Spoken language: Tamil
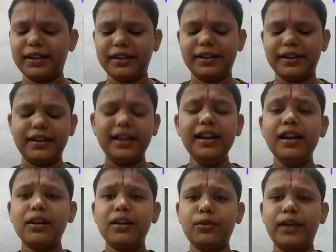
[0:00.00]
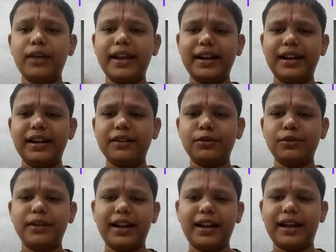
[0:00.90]
அது இதுன்னு குடைகள்
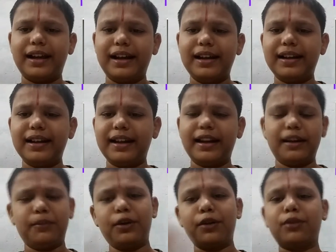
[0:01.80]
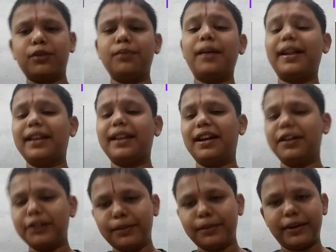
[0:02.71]
குண்டலங்கள் என்னென்னமோ இருக்கும் அதெல்லாம்
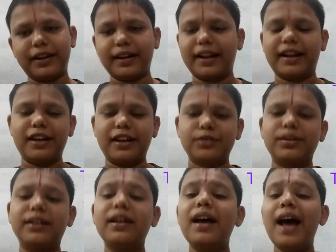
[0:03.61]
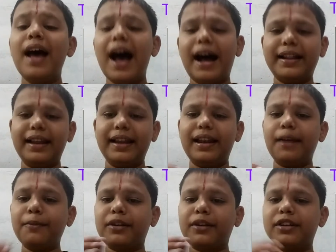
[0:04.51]
எடுத்துட்டு போயிட்டான் நரகாசுரன்
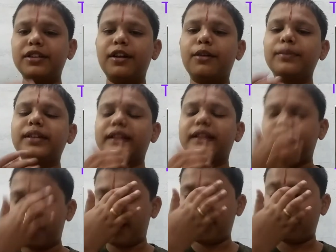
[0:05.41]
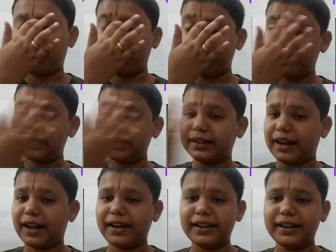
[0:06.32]
அதெல்லாம் கிருஷ்ணரும் சத்யபாமாவும் மீட்டு
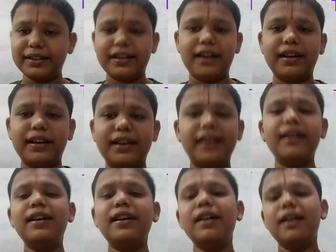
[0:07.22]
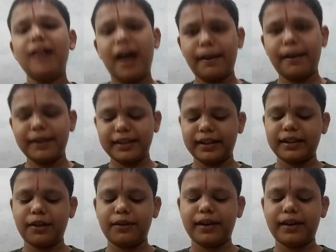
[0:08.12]
தராங்க இந்திரனுக்கு அப்படி
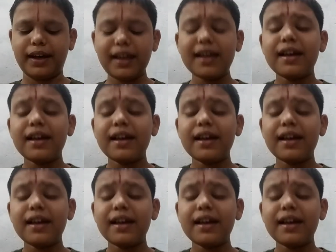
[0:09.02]
தந்தவங்க